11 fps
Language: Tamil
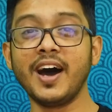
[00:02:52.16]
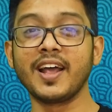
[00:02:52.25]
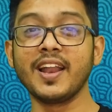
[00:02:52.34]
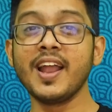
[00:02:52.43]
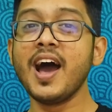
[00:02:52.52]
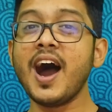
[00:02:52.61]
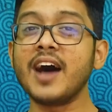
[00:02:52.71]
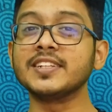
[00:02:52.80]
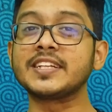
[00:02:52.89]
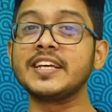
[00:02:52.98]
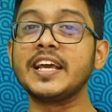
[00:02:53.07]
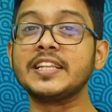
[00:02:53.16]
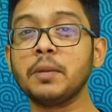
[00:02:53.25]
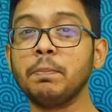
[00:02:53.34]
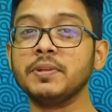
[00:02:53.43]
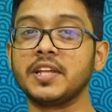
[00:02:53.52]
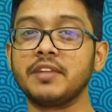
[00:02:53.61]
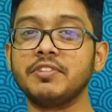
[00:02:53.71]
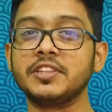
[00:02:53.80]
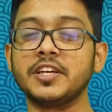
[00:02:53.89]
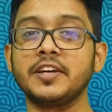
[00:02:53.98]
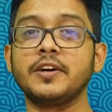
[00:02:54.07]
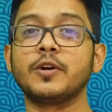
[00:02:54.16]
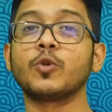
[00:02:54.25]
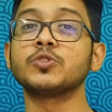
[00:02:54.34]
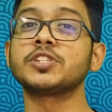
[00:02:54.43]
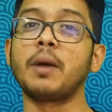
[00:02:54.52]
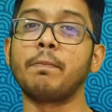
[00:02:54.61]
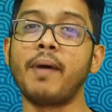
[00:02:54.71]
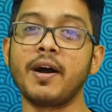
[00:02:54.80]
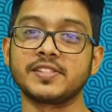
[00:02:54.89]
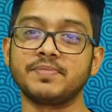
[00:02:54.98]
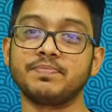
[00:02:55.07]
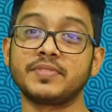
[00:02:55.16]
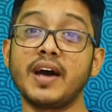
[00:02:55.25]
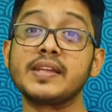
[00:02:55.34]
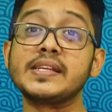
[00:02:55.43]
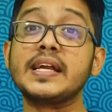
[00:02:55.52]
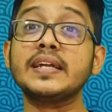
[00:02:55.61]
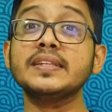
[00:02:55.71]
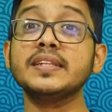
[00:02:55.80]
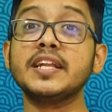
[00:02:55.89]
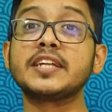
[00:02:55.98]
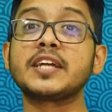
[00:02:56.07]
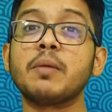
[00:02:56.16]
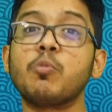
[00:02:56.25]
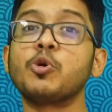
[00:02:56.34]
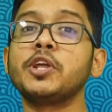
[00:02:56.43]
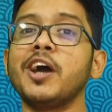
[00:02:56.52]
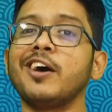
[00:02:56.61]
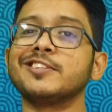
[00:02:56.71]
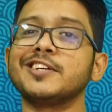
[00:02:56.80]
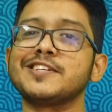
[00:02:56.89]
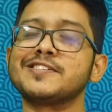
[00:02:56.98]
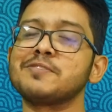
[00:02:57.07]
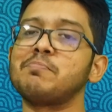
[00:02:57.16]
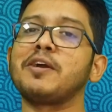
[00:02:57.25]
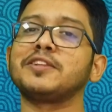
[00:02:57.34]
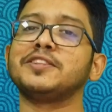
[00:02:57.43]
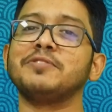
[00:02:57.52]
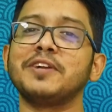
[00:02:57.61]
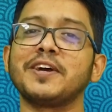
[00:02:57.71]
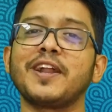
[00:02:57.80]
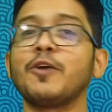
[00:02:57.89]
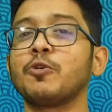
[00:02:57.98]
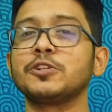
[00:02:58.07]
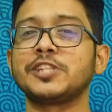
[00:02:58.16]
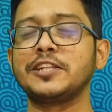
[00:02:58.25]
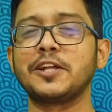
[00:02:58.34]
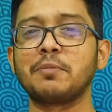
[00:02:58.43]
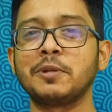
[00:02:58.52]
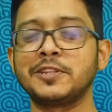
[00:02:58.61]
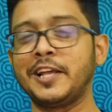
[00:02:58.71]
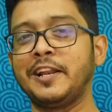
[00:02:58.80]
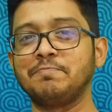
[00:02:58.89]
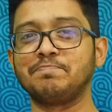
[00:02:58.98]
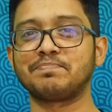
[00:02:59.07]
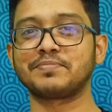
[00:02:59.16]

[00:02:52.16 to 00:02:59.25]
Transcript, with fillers: ஆனால் அதற்கு எதிர்ப்பு தெரிவித்து ரோசா பாக்ஸ் தான் எழுந்து நிற்க முடியாது என்று மறுத்து விடுகிறார் ஒரு சந்தர்ப்பத்தில்